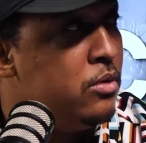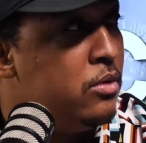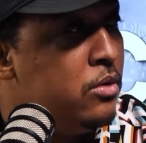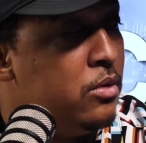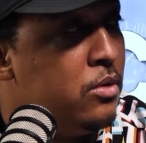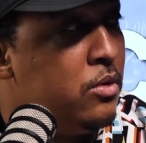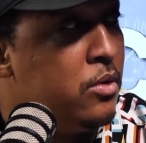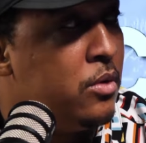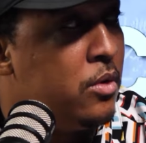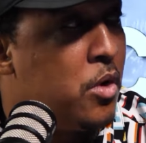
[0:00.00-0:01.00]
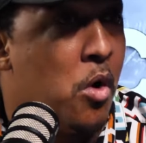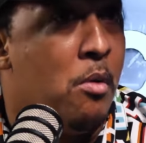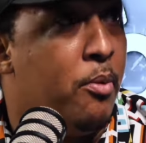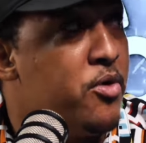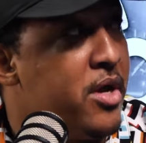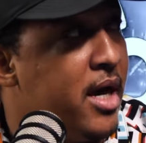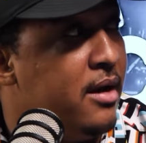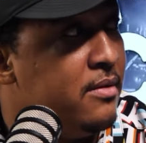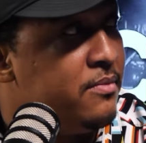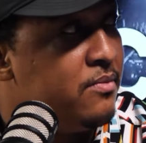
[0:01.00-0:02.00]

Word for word: Mm. Con un puñal.